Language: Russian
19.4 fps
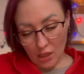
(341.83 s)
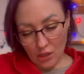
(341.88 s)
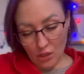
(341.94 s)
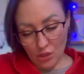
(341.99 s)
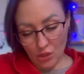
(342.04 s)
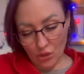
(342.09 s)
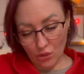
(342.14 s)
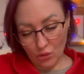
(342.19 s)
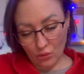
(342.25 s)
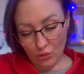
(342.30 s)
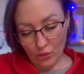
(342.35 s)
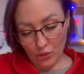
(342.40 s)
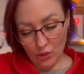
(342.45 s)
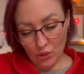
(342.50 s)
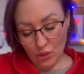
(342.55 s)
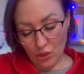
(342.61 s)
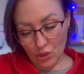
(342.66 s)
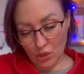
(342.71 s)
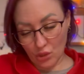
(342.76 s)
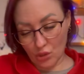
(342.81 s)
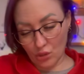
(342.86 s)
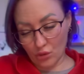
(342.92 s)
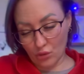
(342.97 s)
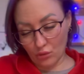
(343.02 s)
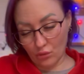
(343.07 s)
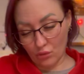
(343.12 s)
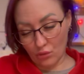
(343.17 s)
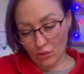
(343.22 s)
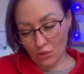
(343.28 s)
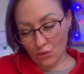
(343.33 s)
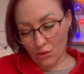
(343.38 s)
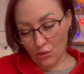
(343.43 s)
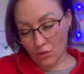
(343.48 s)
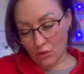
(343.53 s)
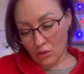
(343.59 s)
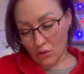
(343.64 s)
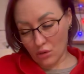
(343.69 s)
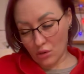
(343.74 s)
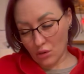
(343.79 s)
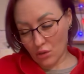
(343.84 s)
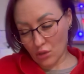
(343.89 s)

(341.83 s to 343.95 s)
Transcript: Что еще?